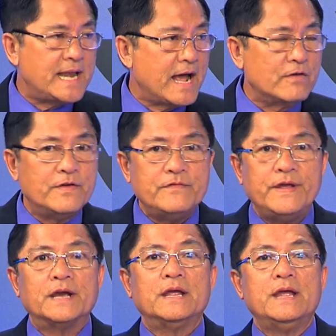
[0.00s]
nào về
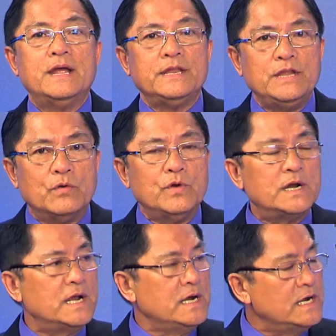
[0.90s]
việc nhiều nước
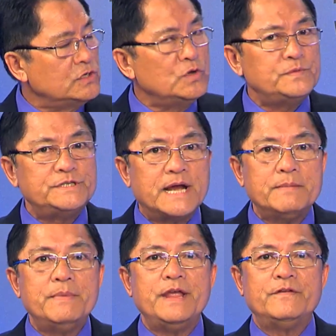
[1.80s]
đã hứa giúp
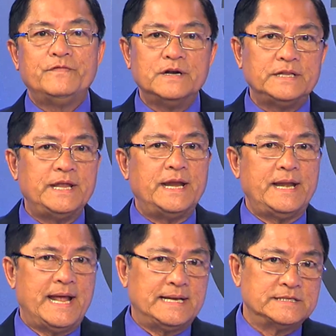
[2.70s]
trang bị, phương
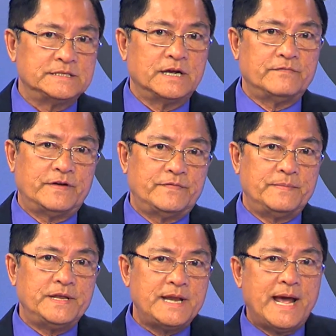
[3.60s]
tiện, đạn dược, vật phẩm
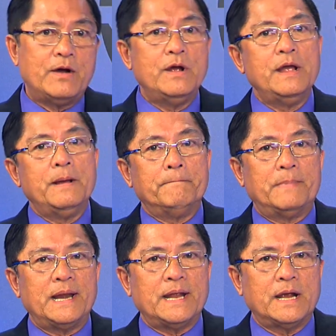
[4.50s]
nhân đạo
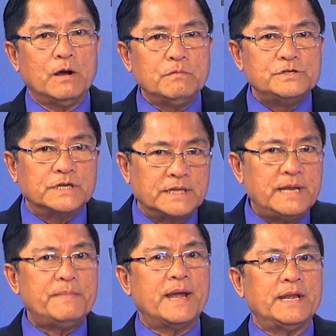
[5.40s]
mà lại không trực
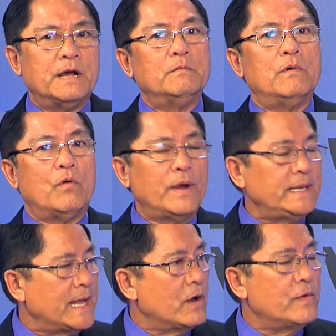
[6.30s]
tiếp hành động oanh
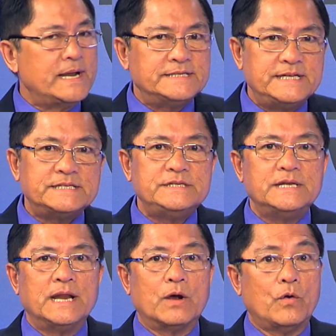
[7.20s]
tạc quân i sis như
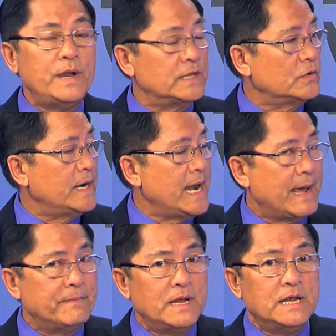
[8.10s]
là khối NATO đã
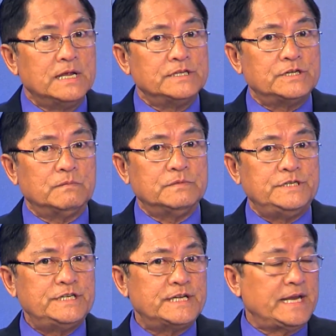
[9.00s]
làm trong
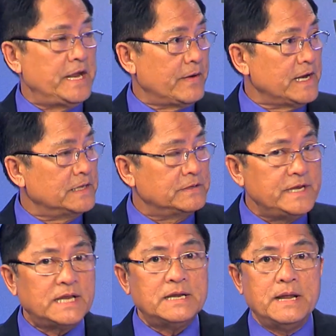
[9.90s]
chiến tranh Iraq lần thứ
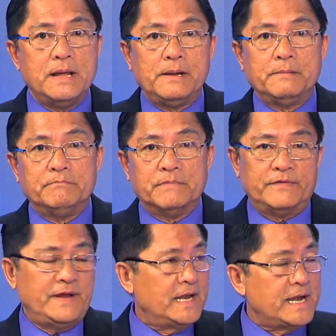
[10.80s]
nhất? Bởi
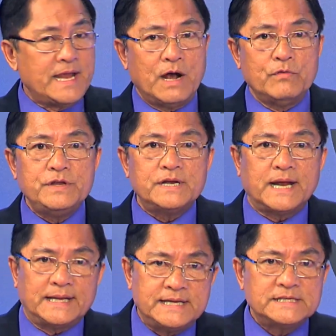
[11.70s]
vì lần này hầu như
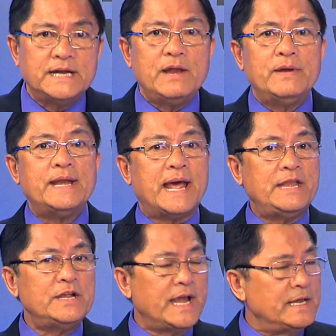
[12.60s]
cả thế giới đều lên án
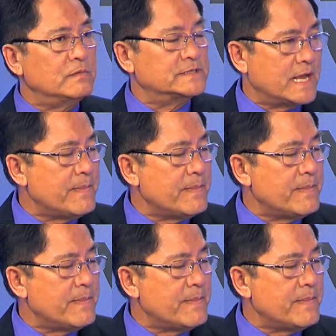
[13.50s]
những hành động dã